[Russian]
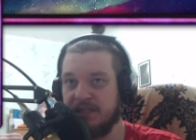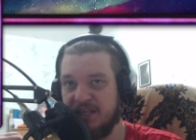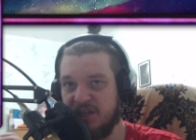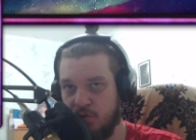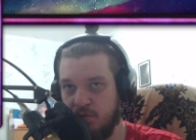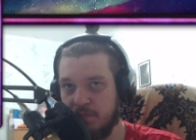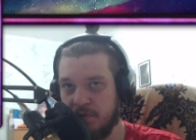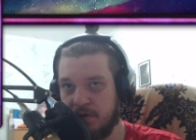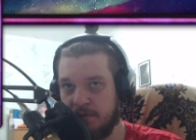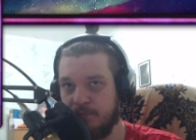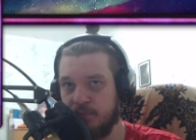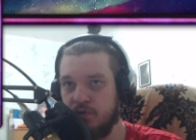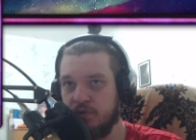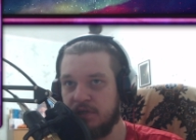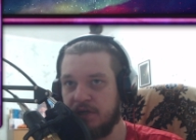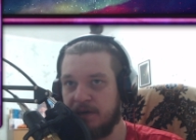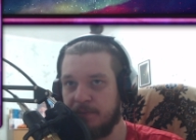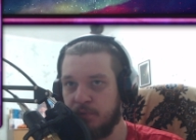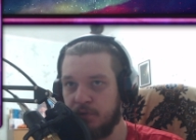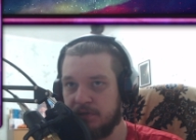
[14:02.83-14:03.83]
юмор
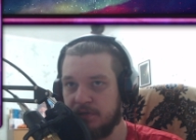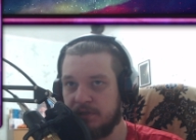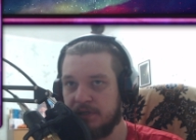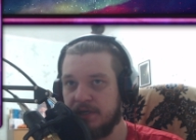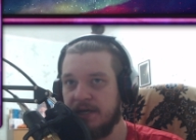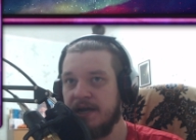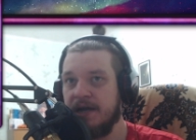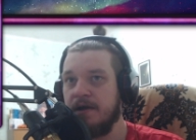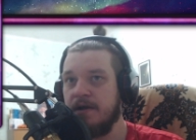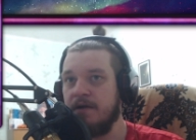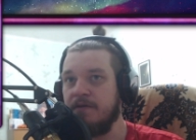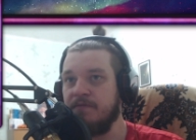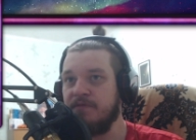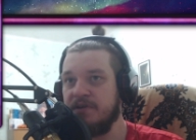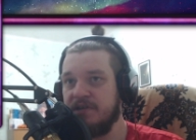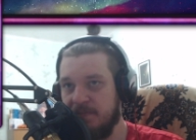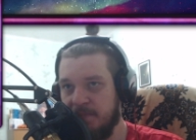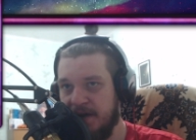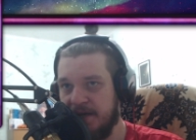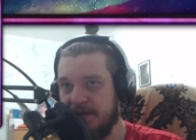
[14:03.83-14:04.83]
будет работать в
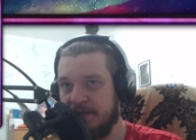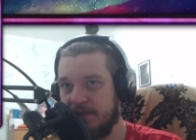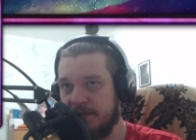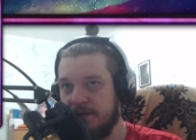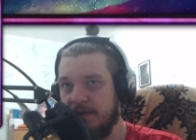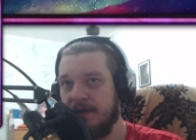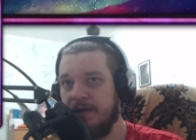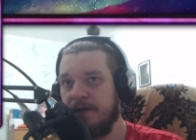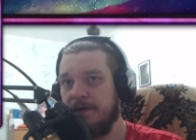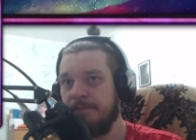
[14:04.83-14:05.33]
анимехе.